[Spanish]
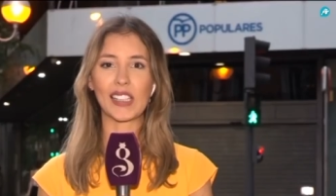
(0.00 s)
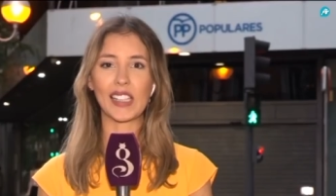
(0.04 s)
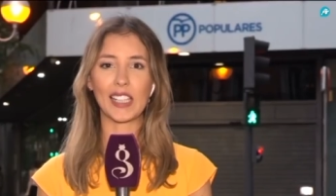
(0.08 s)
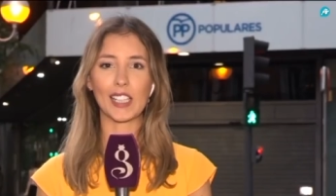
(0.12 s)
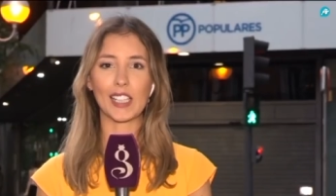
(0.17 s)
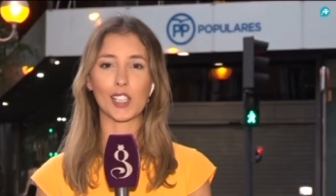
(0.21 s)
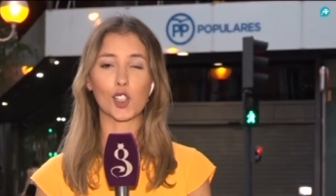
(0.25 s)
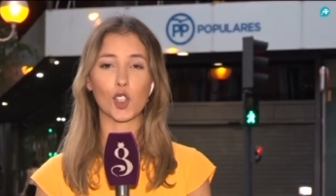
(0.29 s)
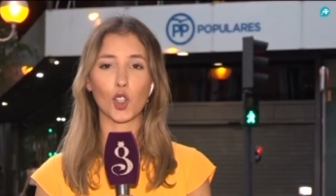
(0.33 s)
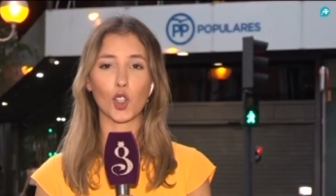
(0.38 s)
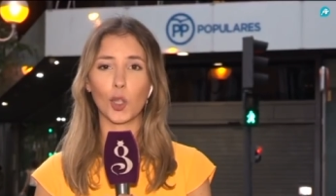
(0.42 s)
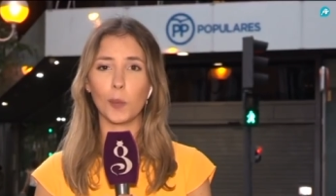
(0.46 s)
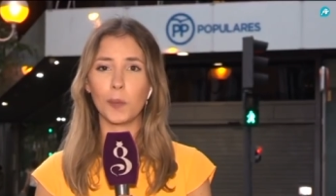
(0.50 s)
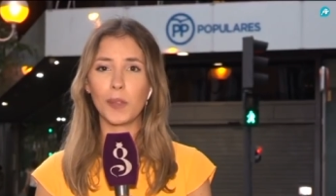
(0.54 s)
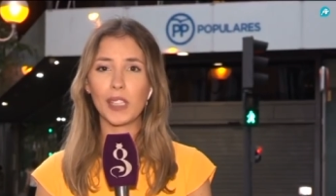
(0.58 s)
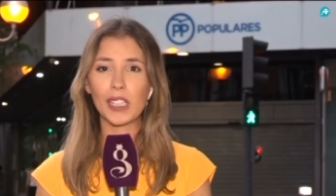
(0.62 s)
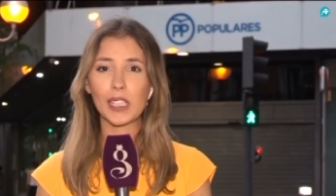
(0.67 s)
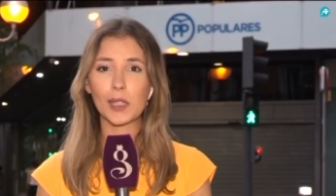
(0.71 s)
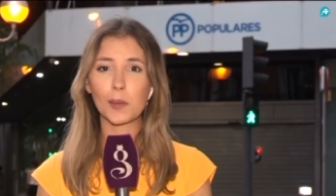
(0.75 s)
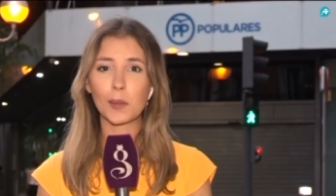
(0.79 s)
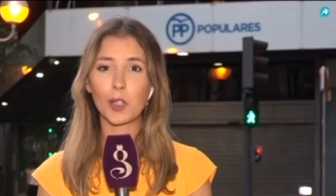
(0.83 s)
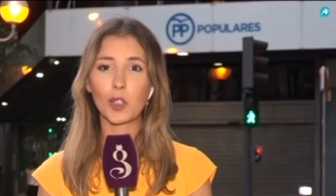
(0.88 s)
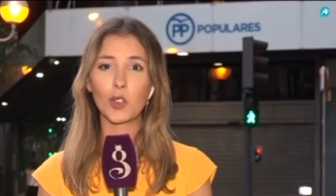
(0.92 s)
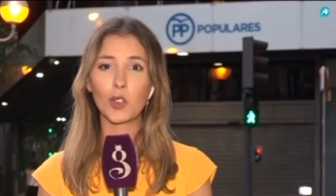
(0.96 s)
Así es, hoy
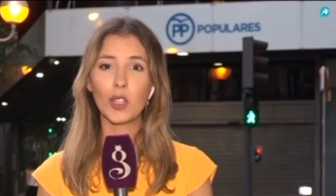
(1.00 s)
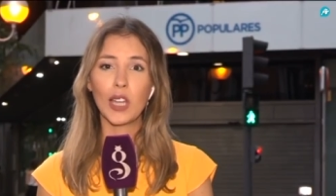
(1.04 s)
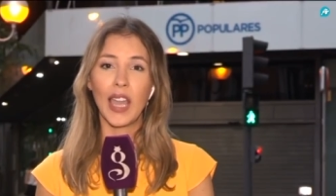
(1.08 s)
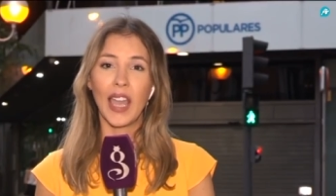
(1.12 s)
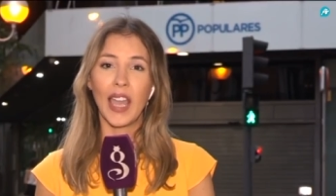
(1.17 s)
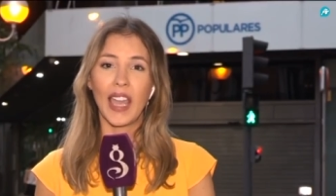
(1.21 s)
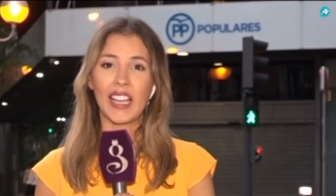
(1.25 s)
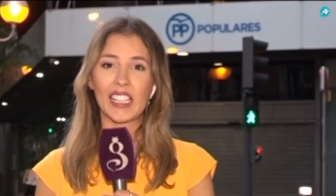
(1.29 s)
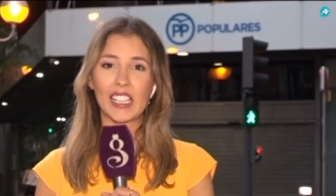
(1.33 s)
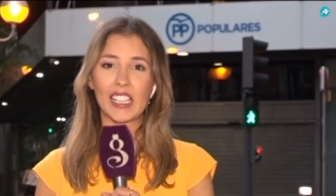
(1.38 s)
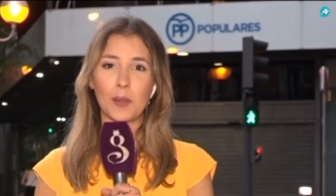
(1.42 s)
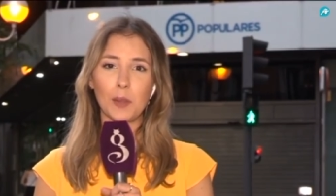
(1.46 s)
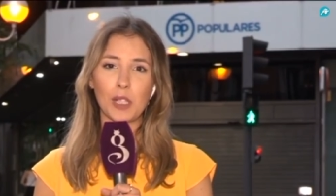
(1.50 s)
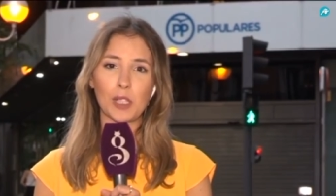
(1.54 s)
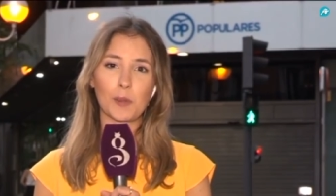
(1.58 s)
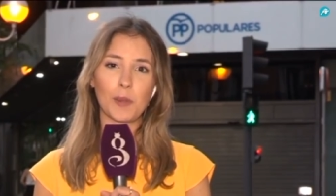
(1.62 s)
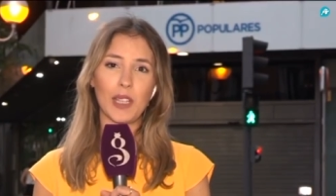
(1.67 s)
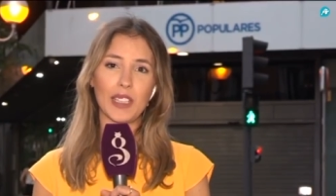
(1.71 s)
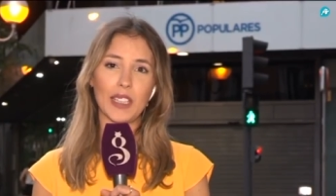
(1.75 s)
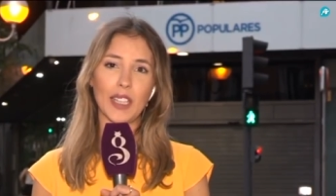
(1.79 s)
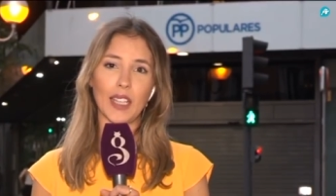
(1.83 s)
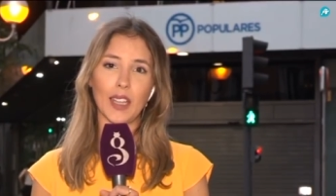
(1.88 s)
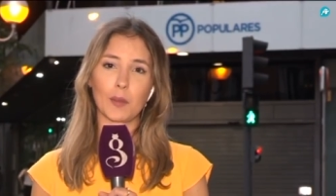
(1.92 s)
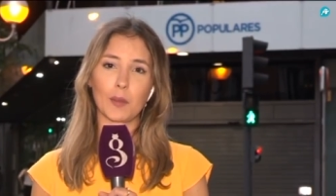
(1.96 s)
mismo, esta
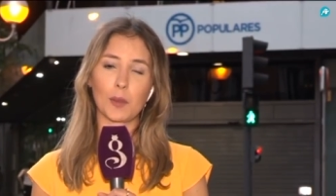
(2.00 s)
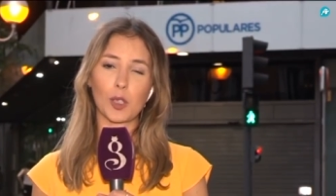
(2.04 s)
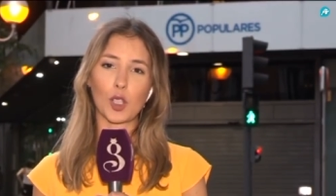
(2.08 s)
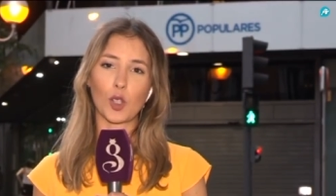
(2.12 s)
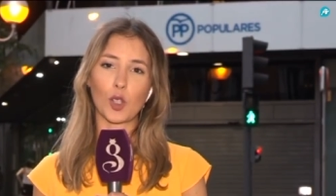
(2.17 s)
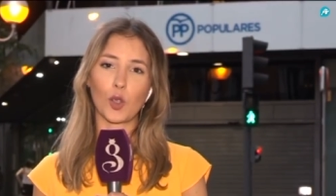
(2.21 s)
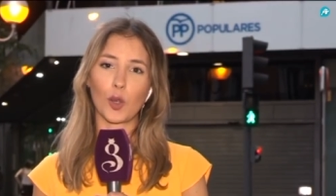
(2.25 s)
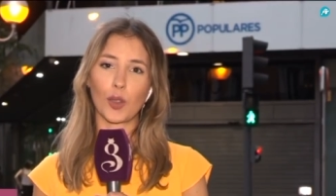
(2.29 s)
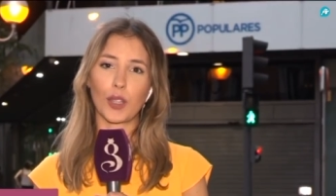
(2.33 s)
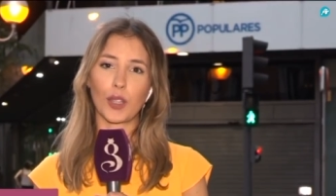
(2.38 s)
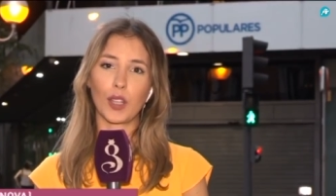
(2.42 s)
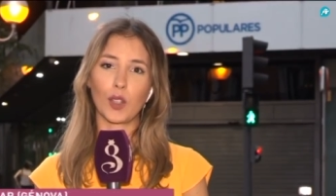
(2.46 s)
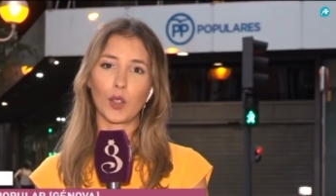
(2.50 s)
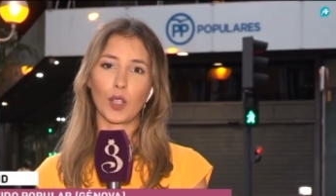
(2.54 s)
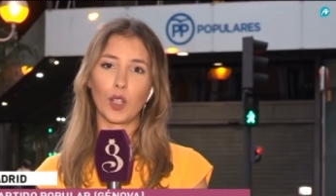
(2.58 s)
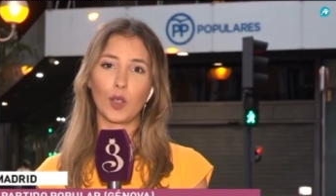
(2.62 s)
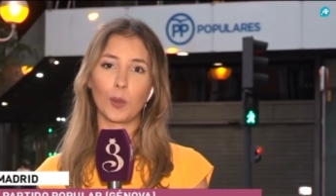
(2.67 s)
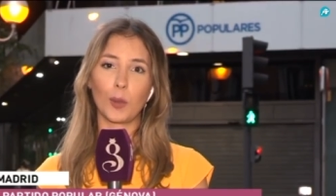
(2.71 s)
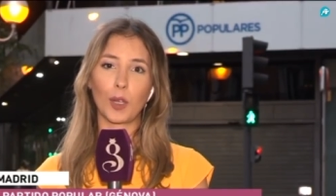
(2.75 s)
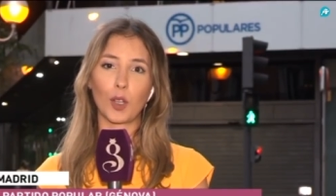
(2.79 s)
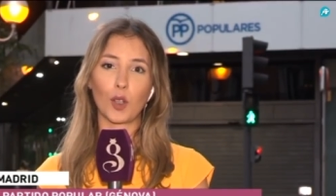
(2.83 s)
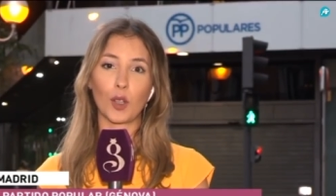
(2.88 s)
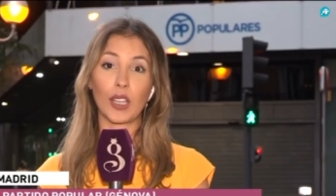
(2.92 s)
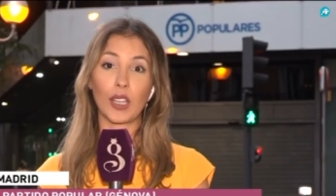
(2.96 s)
misma tarde, hemos conocido
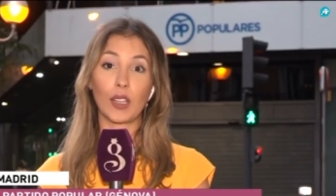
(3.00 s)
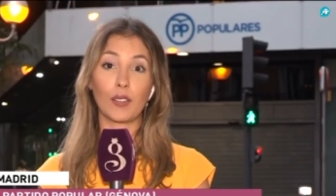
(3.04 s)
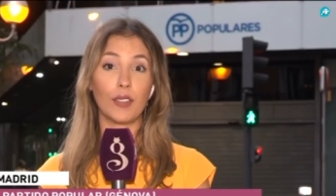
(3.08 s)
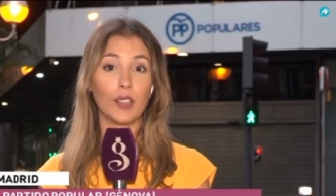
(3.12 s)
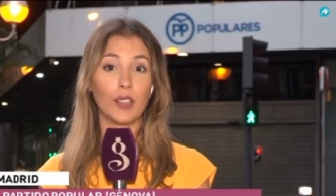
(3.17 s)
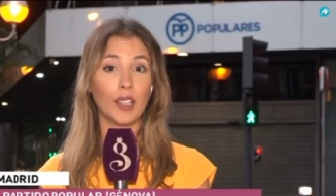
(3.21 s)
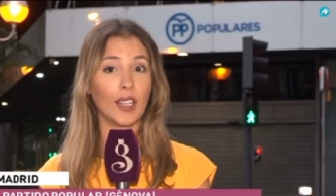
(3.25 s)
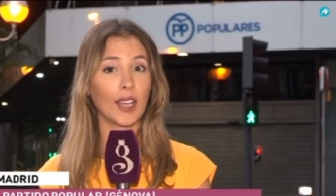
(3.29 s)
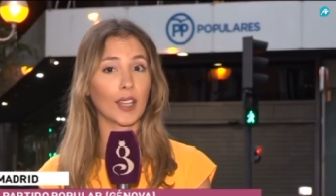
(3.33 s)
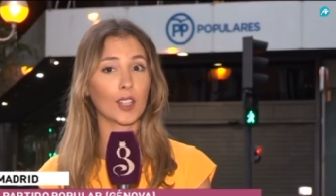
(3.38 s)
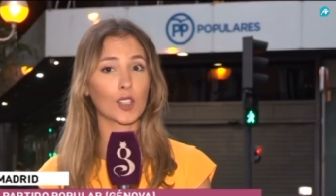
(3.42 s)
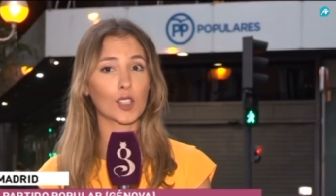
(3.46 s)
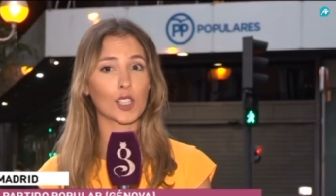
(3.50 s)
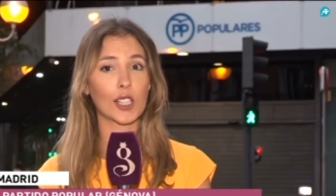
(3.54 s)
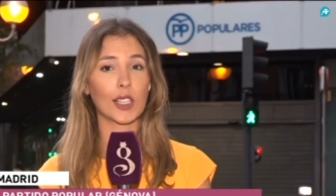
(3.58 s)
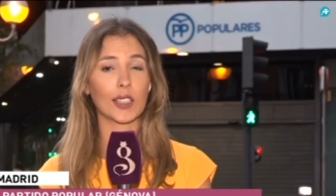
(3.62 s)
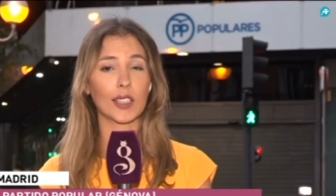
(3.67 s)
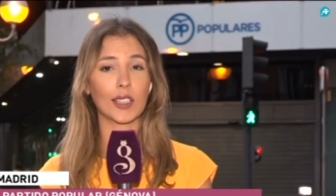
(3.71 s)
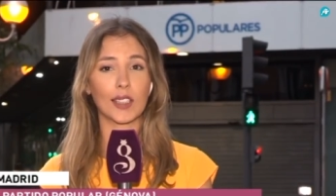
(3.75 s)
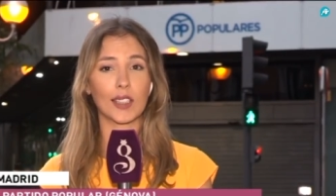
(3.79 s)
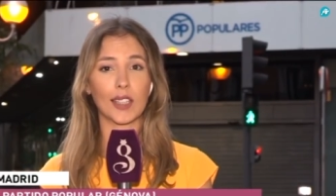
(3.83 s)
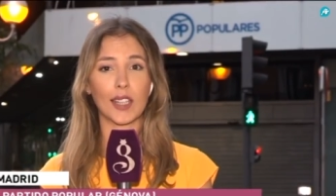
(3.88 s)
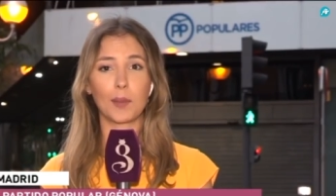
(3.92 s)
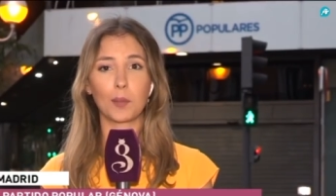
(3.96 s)
el número de afiliados
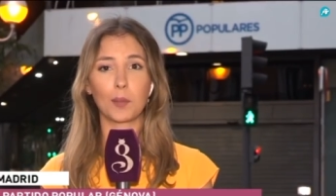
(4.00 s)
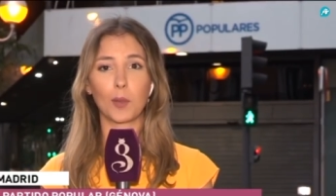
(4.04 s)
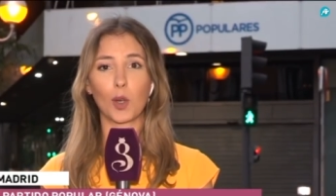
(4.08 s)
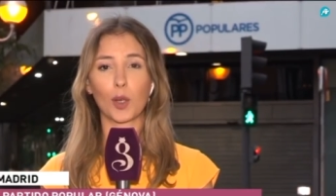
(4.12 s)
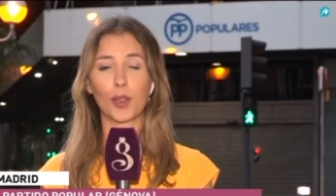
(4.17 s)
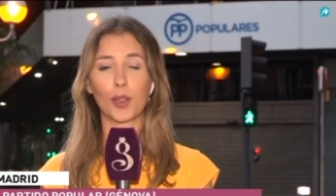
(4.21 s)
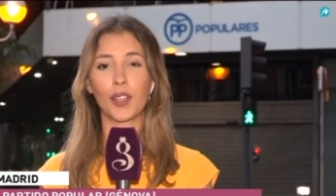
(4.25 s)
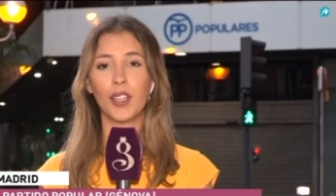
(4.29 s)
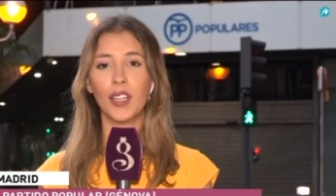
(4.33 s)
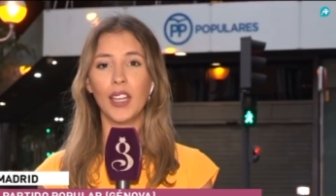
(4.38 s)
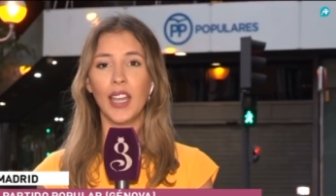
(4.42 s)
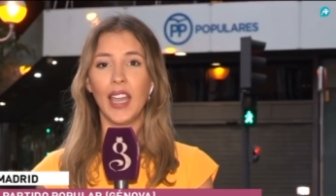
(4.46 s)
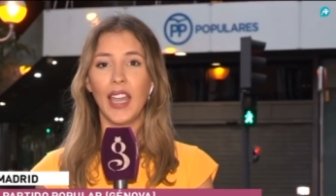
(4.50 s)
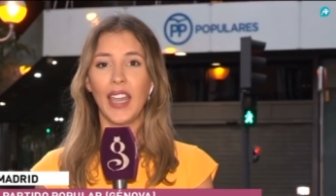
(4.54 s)
que tendrán voz